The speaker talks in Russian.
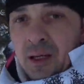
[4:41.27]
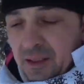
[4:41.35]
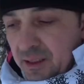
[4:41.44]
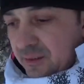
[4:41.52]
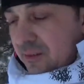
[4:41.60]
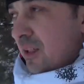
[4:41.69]

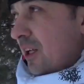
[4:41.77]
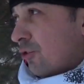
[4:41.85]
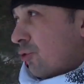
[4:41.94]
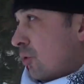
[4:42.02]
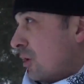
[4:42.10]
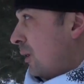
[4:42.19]
Если я
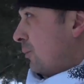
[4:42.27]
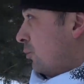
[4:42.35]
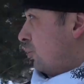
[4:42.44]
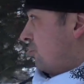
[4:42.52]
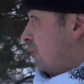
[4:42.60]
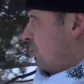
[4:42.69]
что-то
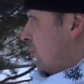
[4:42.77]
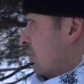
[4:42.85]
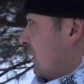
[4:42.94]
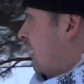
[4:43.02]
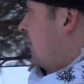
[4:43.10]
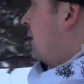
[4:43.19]
добуду
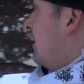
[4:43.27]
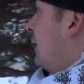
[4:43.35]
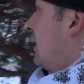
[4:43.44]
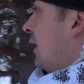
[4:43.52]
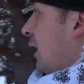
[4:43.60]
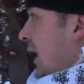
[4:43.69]
сегодня,
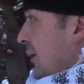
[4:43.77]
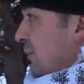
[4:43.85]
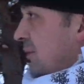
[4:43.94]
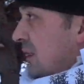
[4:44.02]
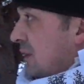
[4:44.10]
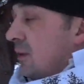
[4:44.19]

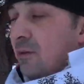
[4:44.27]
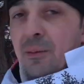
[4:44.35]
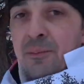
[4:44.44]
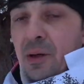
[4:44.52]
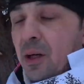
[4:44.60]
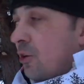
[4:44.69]
обязательно
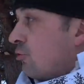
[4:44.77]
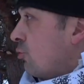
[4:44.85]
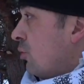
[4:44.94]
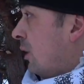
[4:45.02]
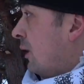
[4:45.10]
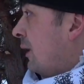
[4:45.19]
вам покажу.